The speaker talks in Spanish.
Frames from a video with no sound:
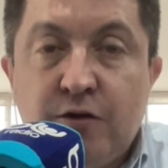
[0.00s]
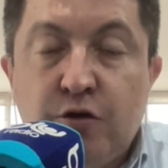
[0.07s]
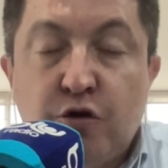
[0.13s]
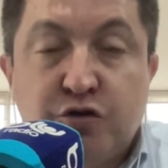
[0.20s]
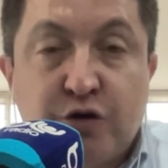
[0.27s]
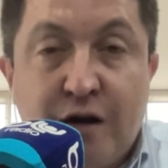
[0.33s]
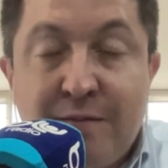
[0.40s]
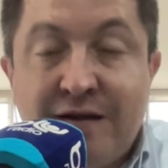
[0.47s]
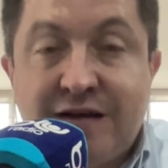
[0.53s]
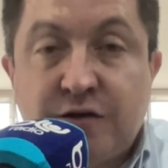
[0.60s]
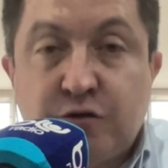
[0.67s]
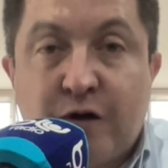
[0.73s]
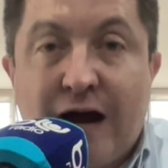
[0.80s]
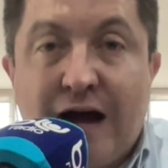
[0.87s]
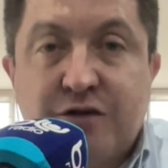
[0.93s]
no
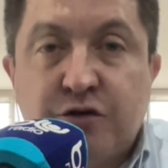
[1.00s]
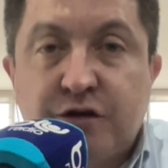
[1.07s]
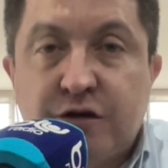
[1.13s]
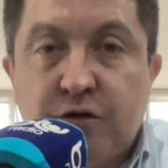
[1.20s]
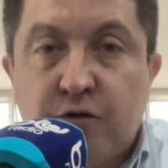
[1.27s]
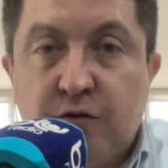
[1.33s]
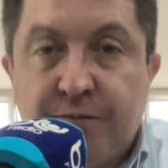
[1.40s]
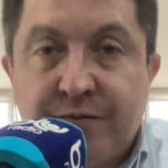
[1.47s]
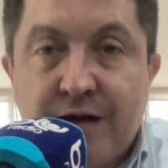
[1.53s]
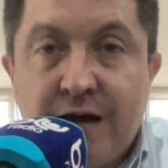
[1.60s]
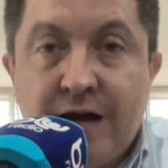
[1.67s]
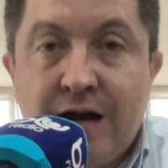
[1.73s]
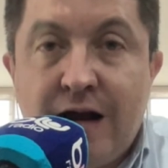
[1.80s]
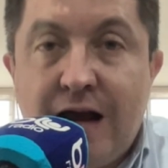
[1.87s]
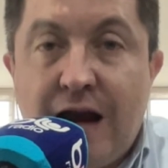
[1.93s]
solamente su caso, sino
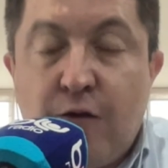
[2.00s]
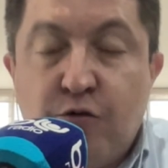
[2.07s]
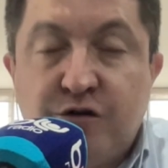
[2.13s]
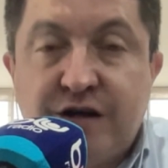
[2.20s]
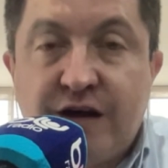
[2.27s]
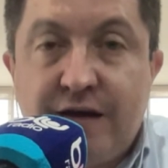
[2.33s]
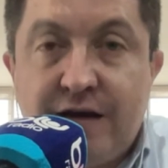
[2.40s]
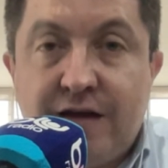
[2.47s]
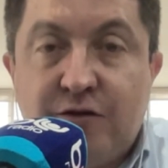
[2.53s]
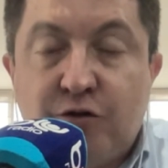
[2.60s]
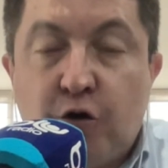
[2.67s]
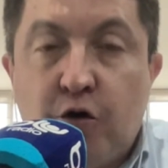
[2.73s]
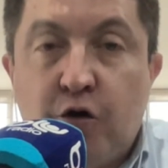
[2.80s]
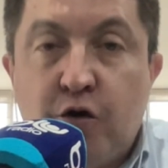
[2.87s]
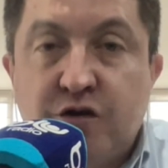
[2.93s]
la lucha de
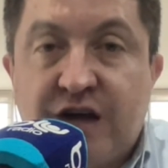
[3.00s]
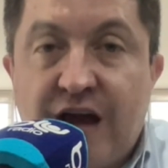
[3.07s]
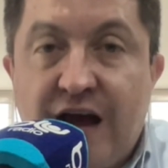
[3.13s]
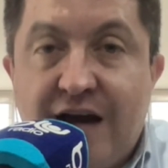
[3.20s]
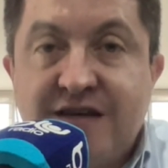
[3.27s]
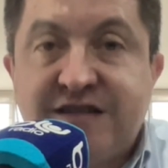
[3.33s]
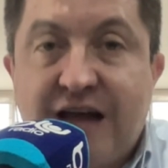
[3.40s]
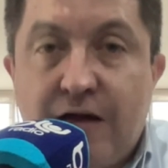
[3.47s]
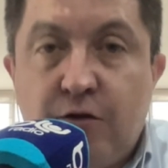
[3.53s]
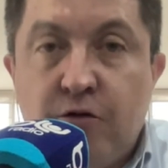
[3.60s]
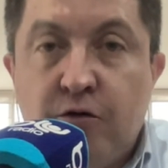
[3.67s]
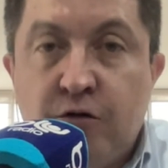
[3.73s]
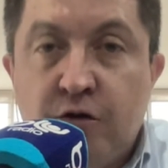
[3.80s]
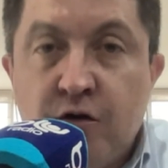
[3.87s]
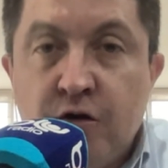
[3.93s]
todos los que han
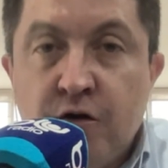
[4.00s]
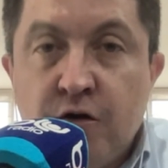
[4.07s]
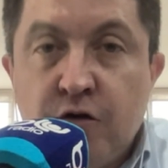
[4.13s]
estado